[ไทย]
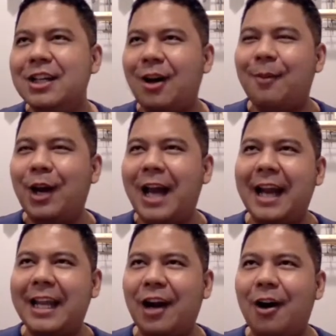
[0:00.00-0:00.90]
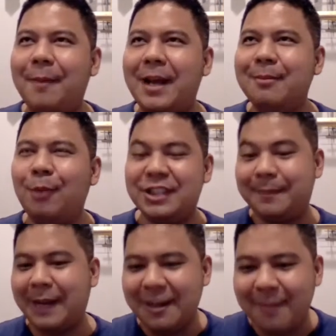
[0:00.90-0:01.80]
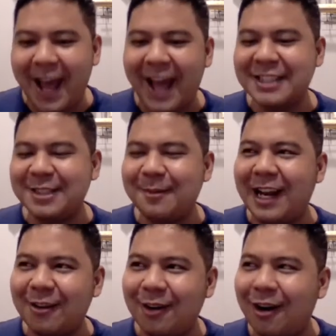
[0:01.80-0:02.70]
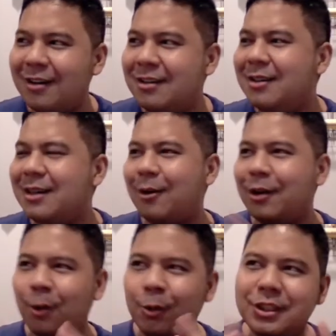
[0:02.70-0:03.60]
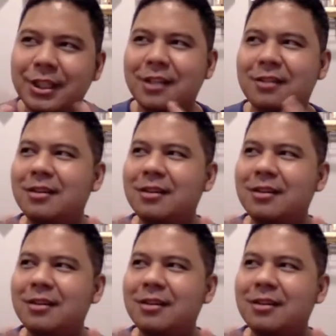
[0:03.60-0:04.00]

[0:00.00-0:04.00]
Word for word: ทอมฮอลแลนด์แกก็เป็นบทสไปเดอร์แมนใช่ไหมแล้วก็เออเราก็คุ้นชิน